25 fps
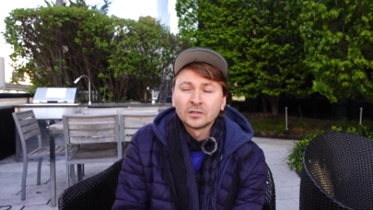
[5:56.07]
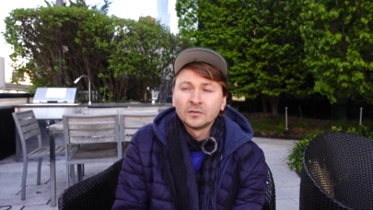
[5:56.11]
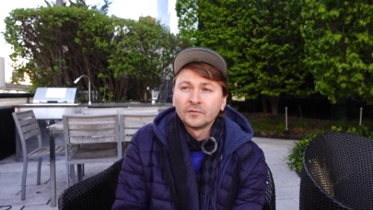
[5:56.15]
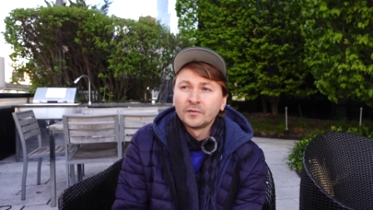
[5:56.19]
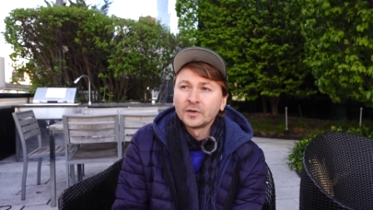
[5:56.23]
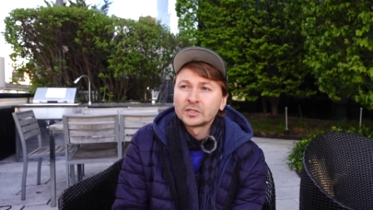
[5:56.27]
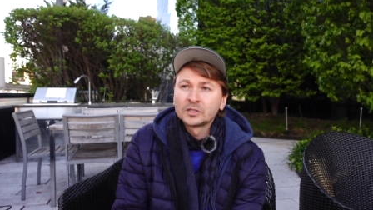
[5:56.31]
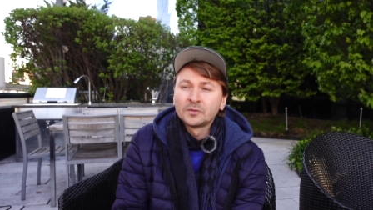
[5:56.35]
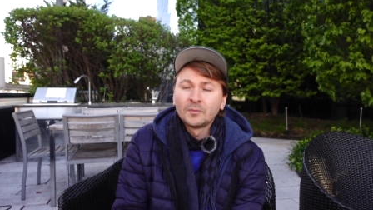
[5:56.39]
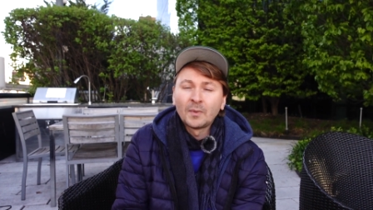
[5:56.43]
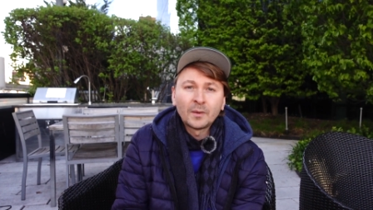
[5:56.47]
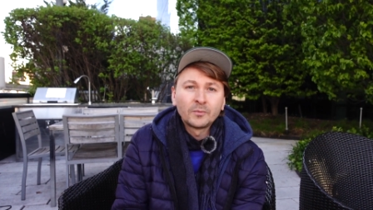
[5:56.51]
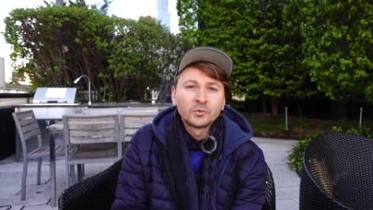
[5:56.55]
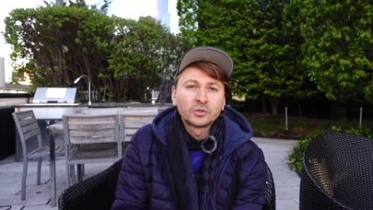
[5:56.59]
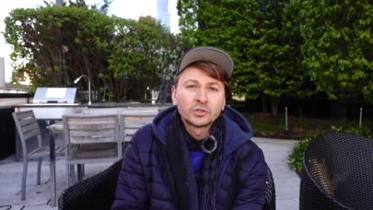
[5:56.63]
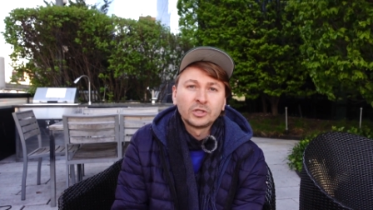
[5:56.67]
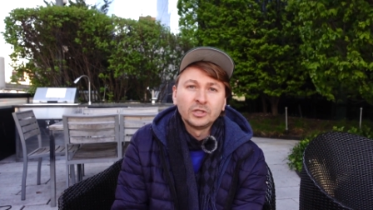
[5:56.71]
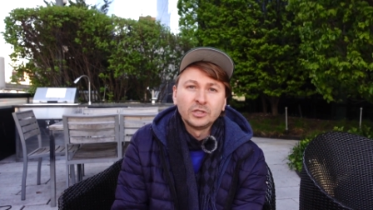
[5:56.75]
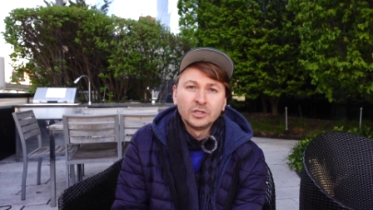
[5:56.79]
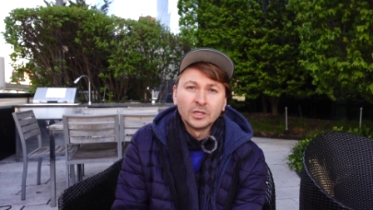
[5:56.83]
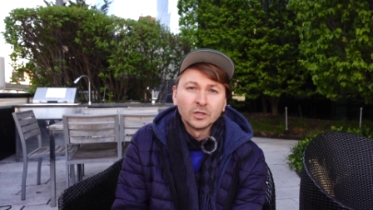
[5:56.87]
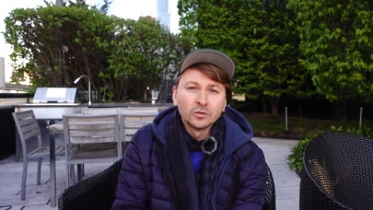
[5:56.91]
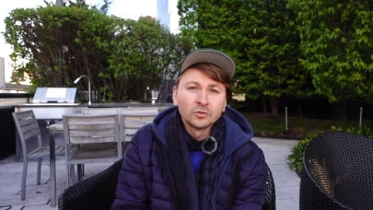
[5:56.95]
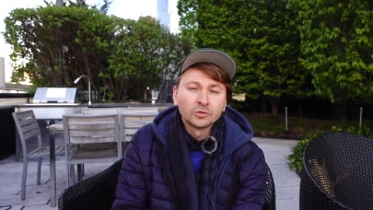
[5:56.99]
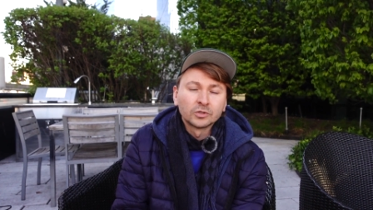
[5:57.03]
кто ваши
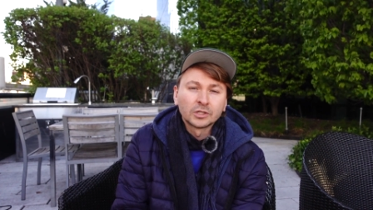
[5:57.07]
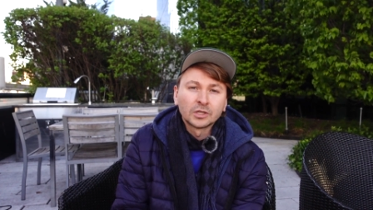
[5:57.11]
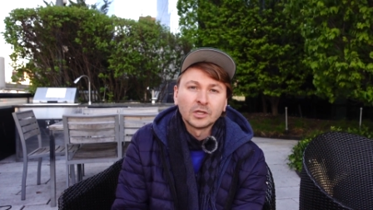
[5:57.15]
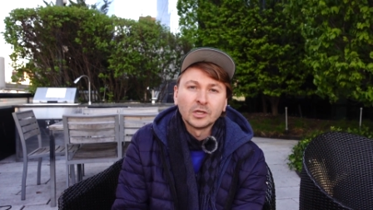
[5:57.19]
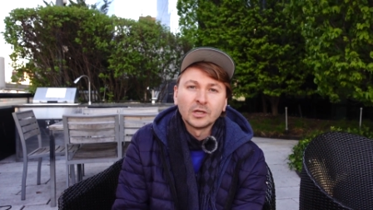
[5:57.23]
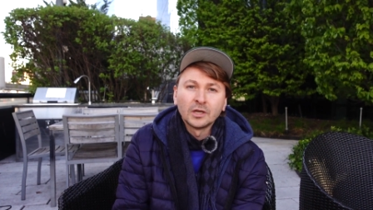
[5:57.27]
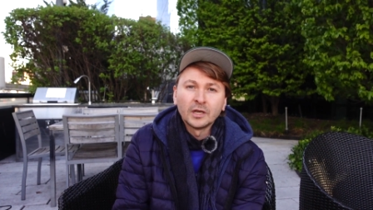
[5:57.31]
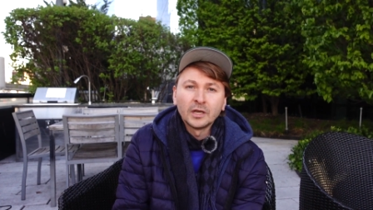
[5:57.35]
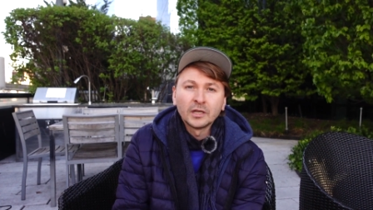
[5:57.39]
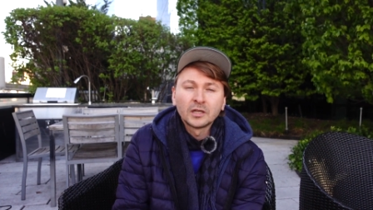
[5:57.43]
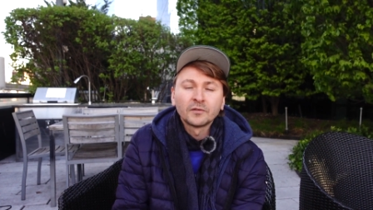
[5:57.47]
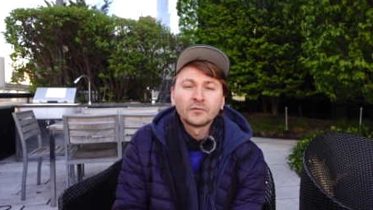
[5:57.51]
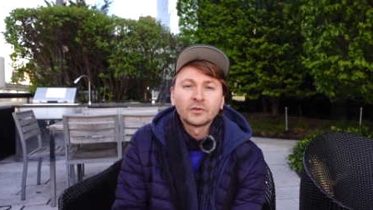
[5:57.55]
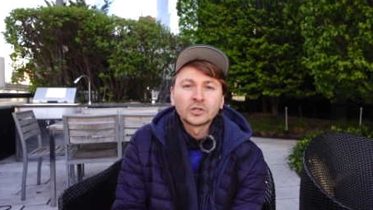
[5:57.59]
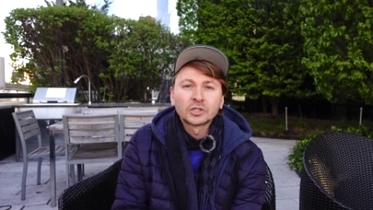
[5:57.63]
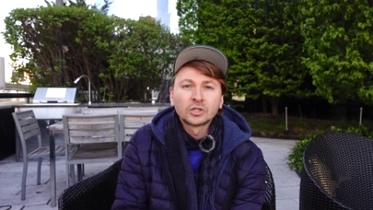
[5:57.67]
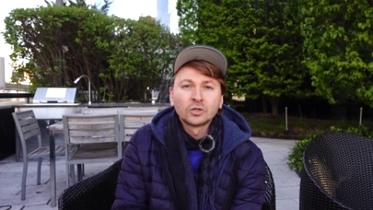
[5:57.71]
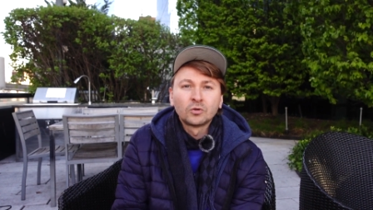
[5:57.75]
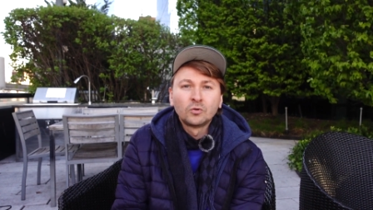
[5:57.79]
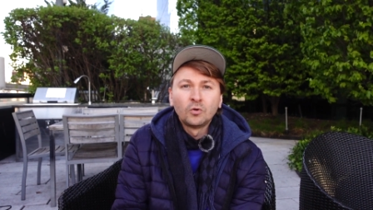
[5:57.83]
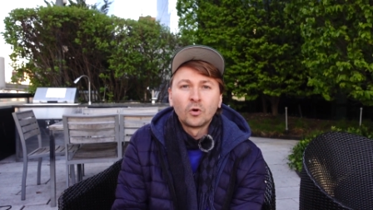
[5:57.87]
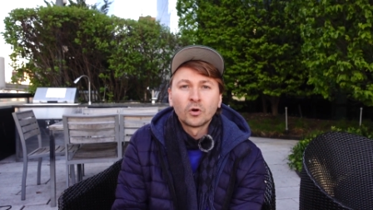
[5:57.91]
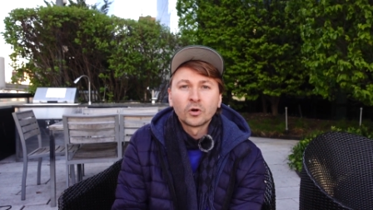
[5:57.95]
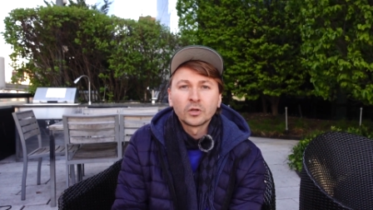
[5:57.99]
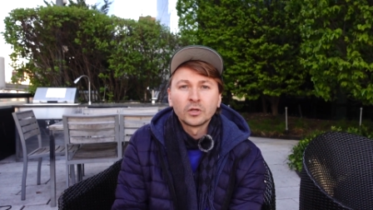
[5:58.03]
бабушки, дедушки, это
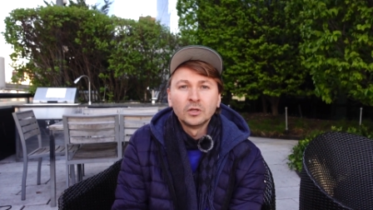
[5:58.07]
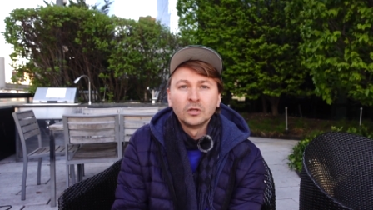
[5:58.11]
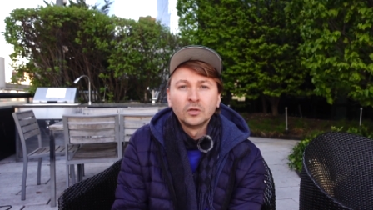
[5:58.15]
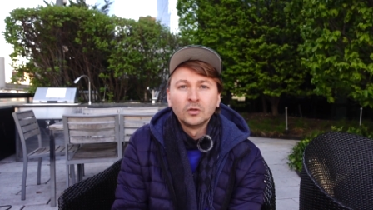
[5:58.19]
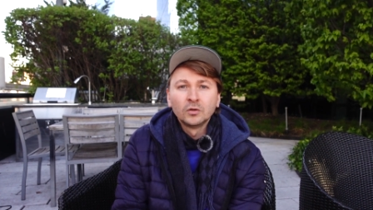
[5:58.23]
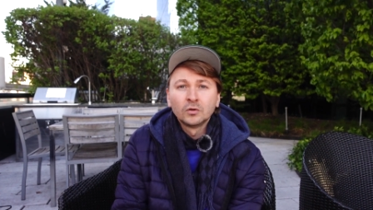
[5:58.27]
ваши корни.